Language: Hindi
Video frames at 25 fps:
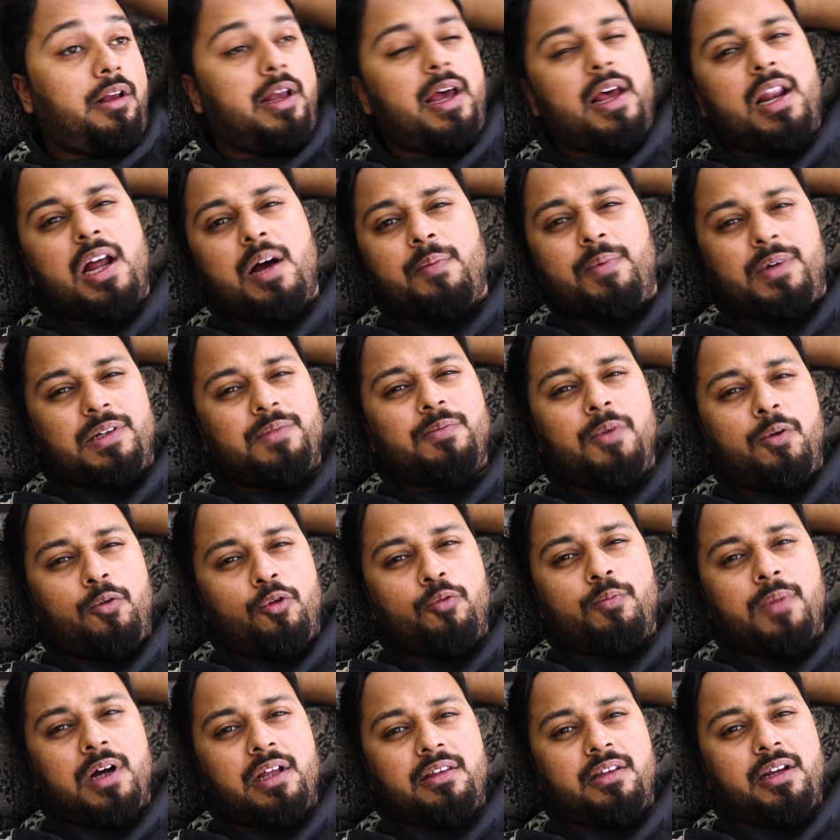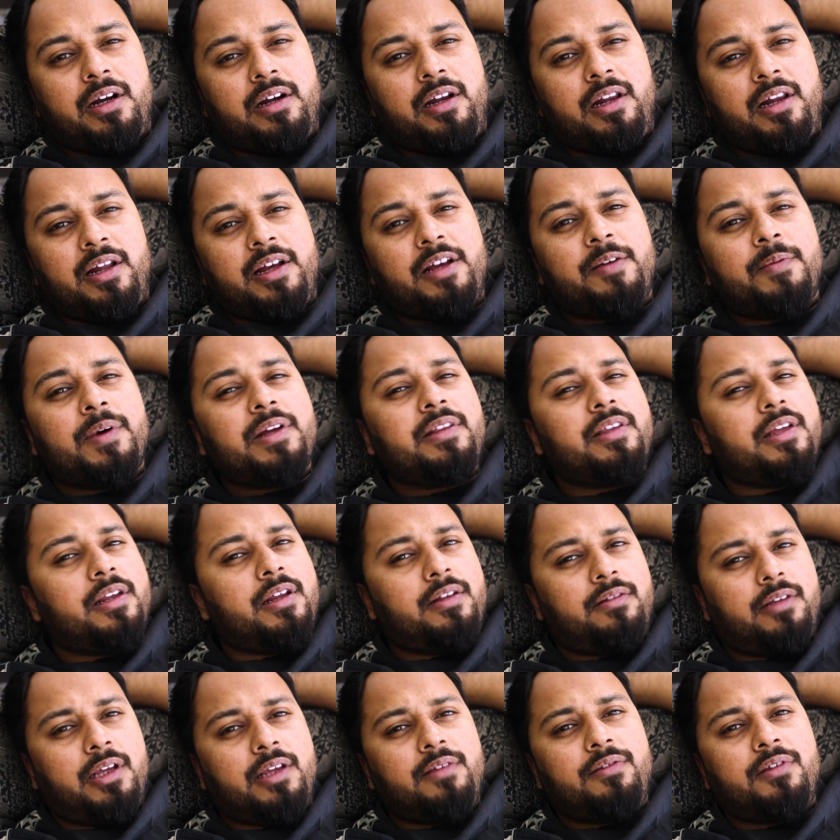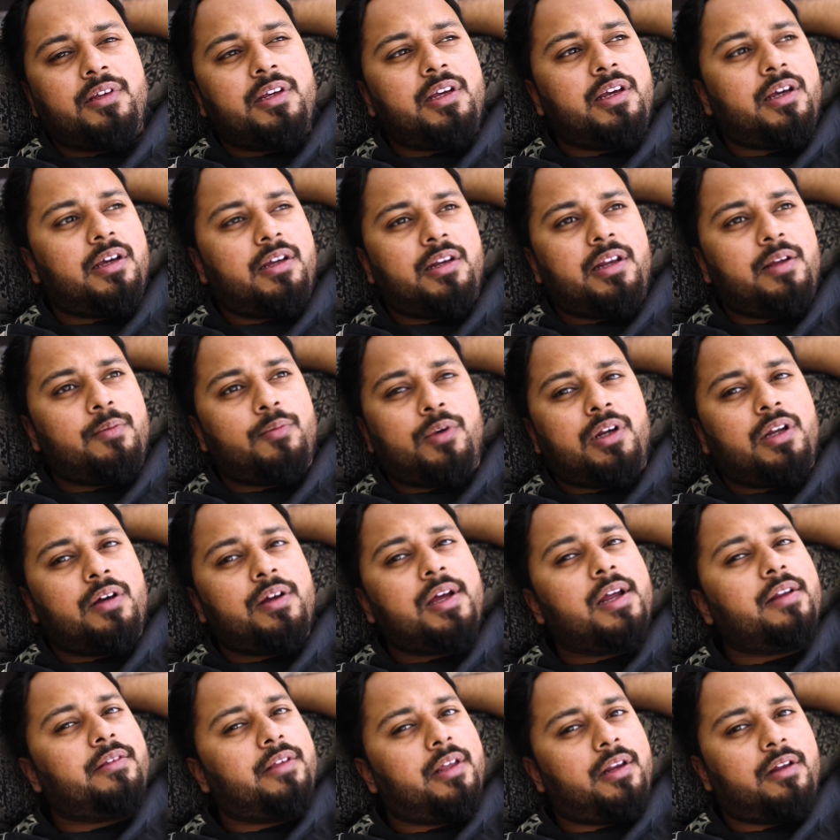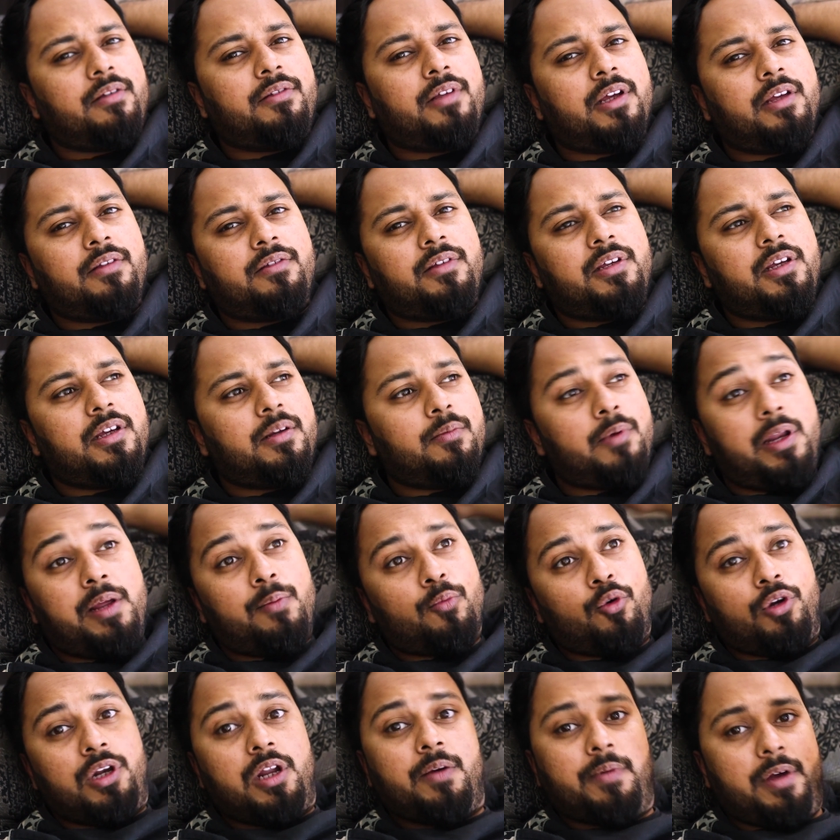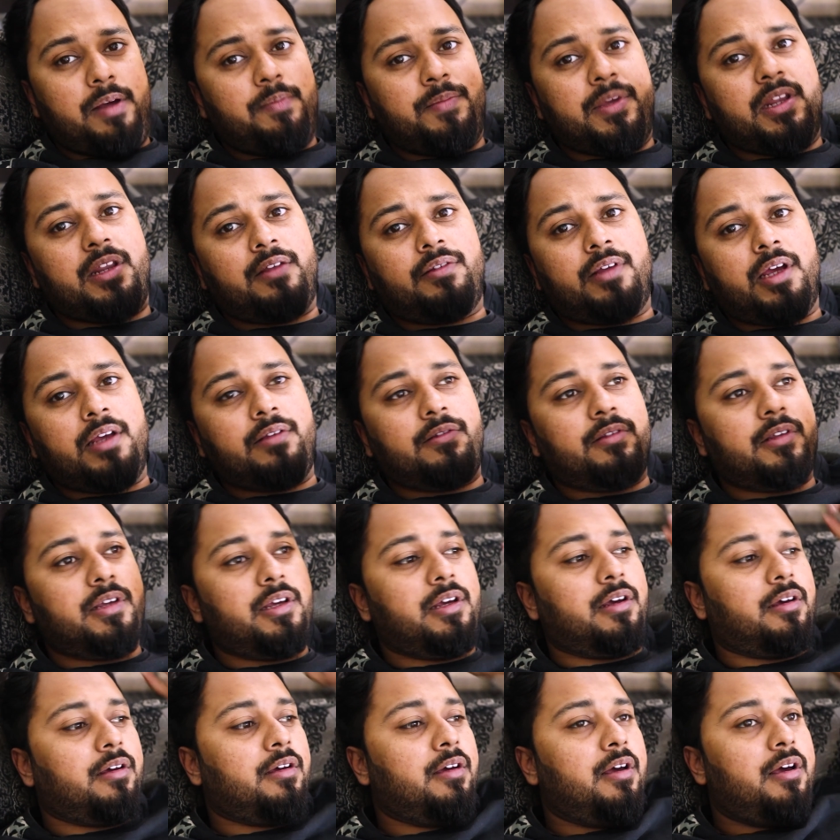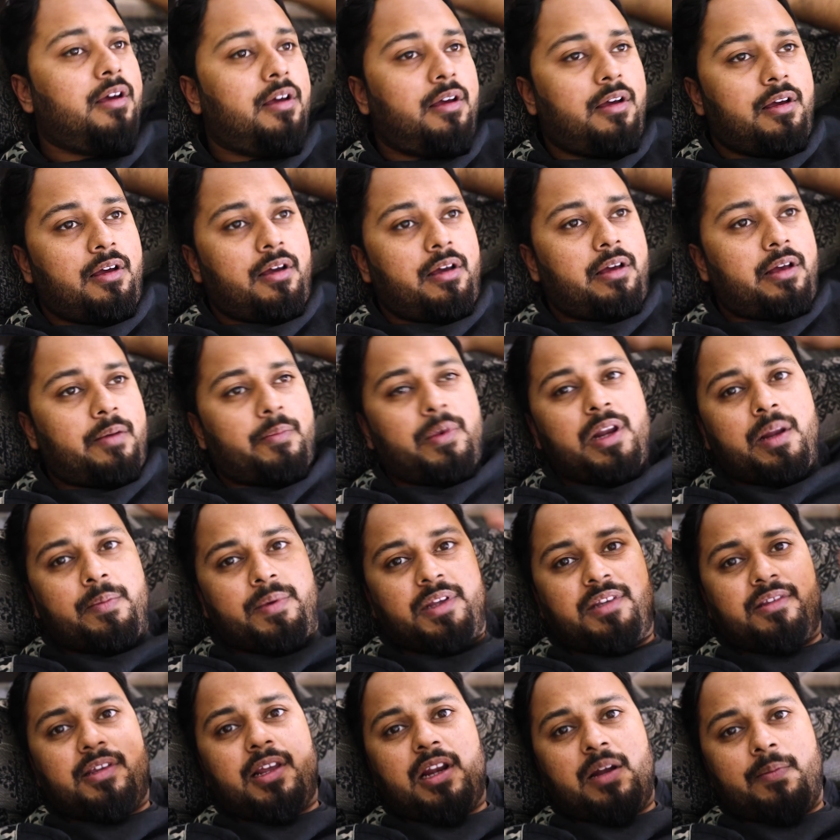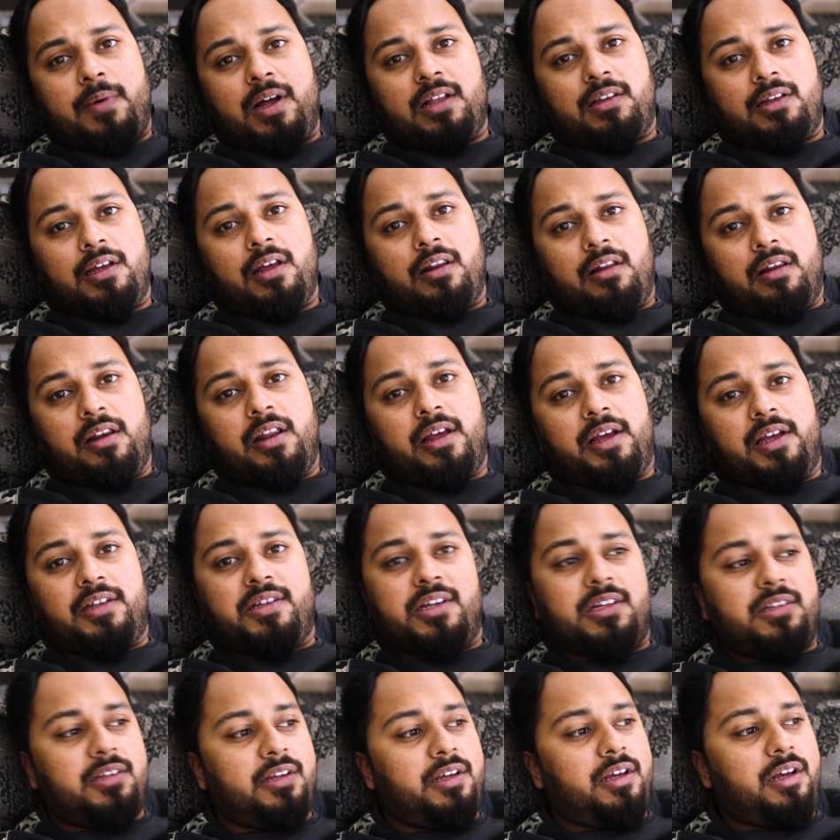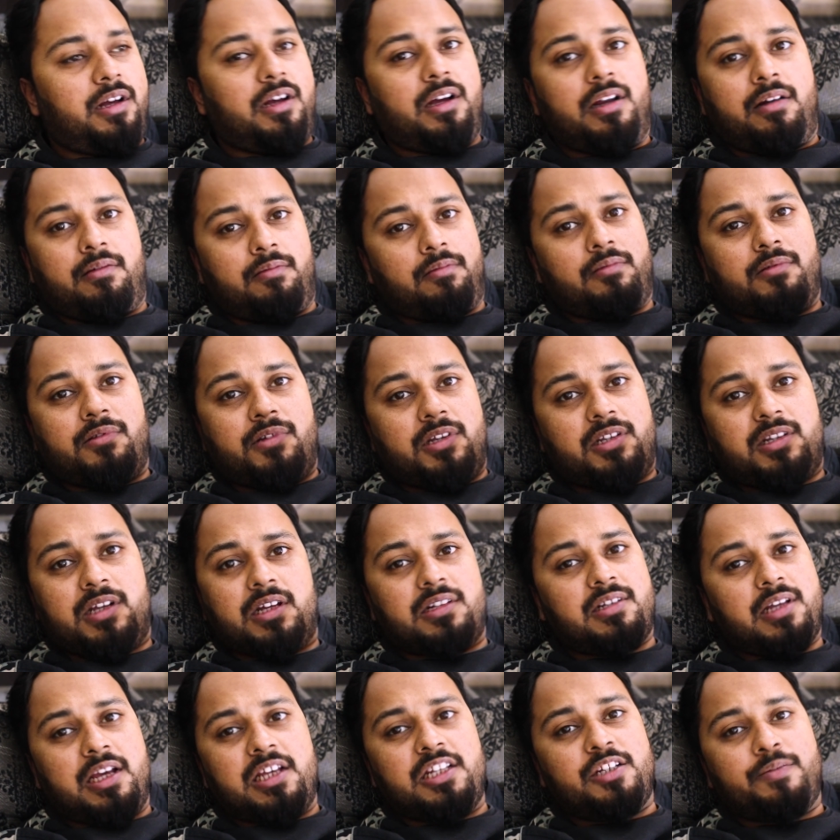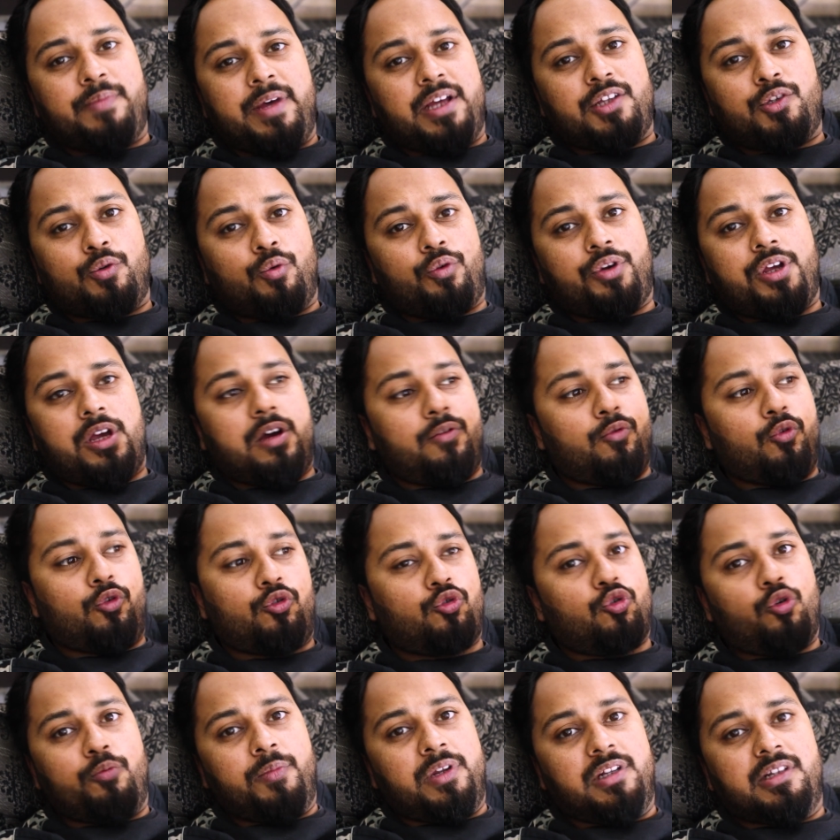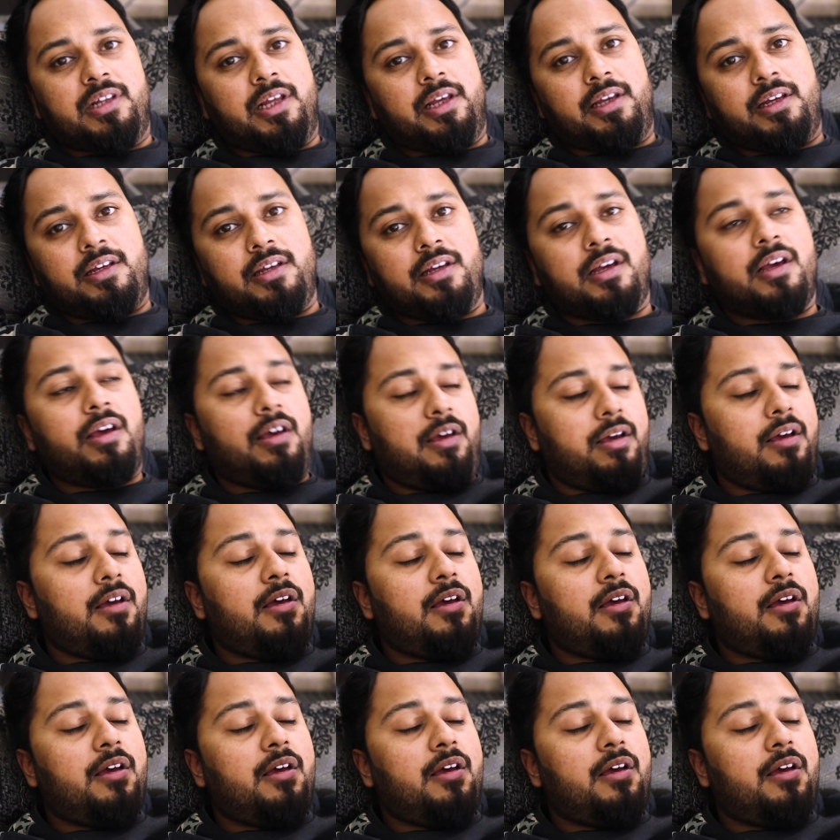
खैर आपस में लोग बात करने लगे भाई तेरे साइज़ की है नहीं बोला यार तेरे साइज़ की है नहीं बोला भाई मेरे साइज़ की है मतलब इस तरह बात कर रहे हैं ना कि जैसे अगर जिसका साइज़ मैच हो गया वो उसको मिल जाएगी